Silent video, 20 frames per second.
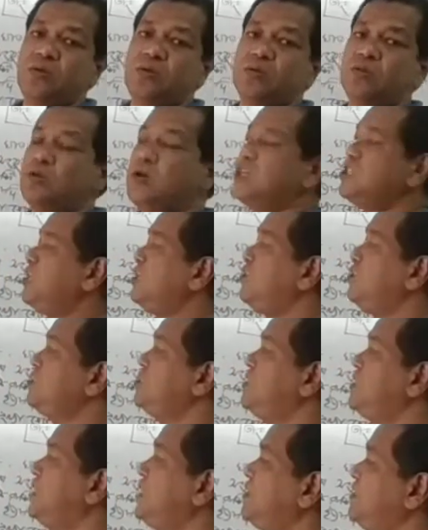তো আশা করি
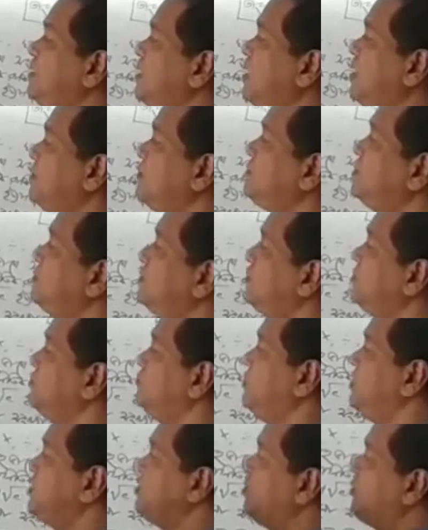শিক্ষার্থীরা
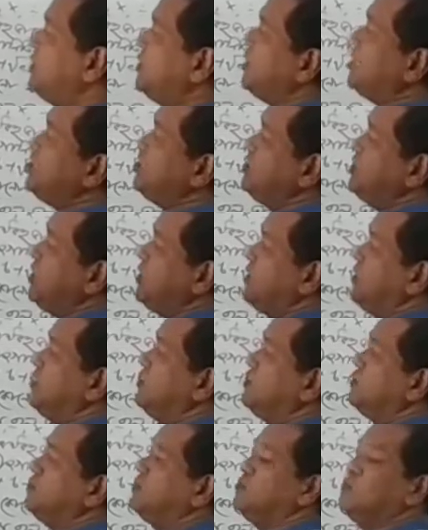বীজগণিত রাশিটা
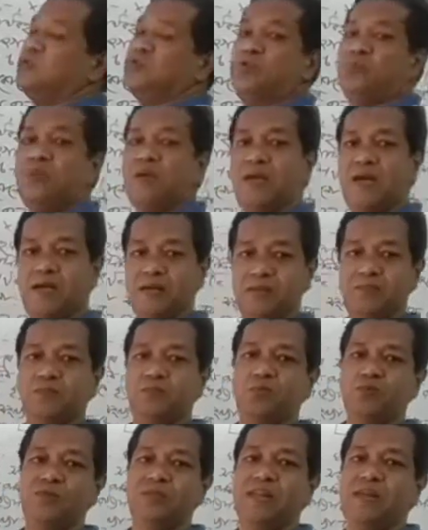তোমরা
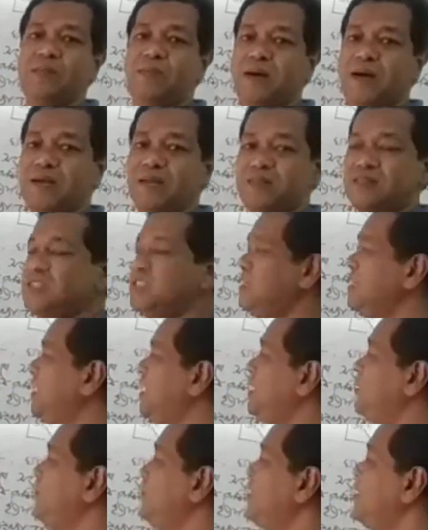বুঝলে বা
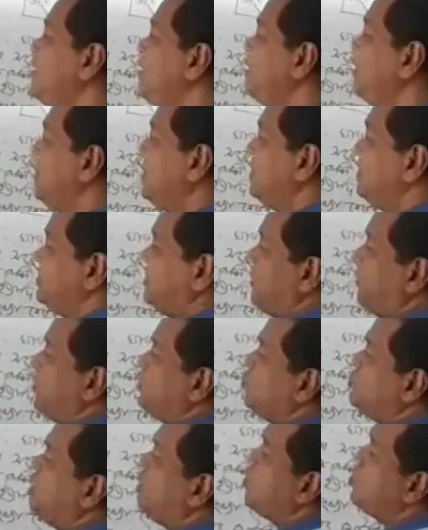চিনলে যেমন
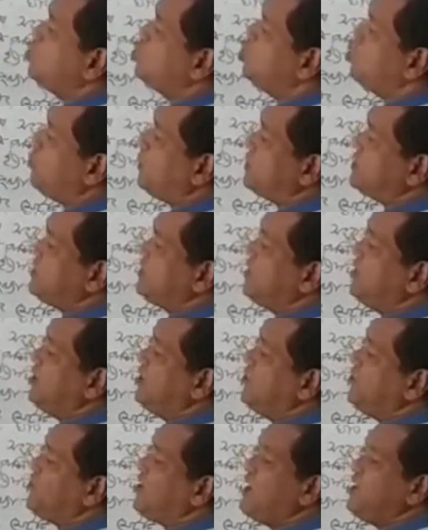উদাহরণস্বরূপ আছে
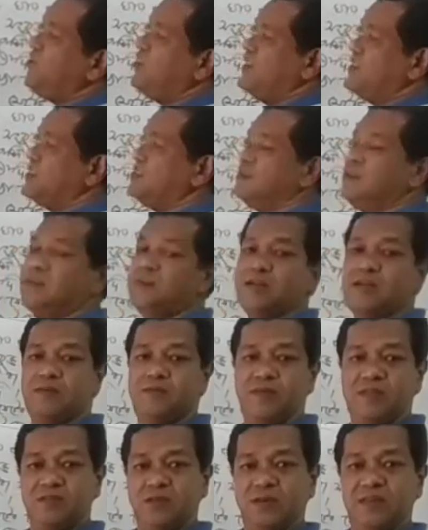এখানে ফাইভ এক্স এটা একটা
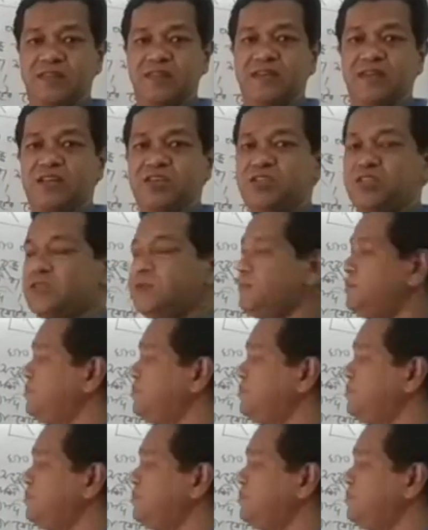বীজগণিতিক রাশি